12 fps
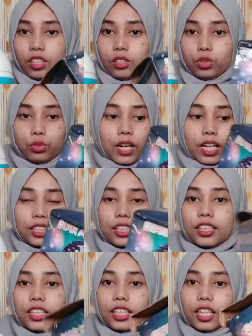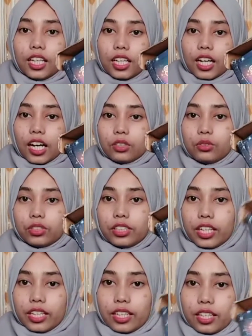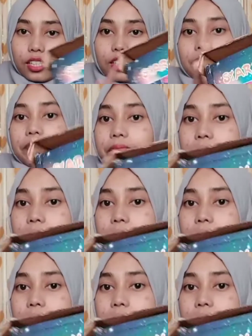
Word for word: Ini lucu banget sih ini kardusnya ya.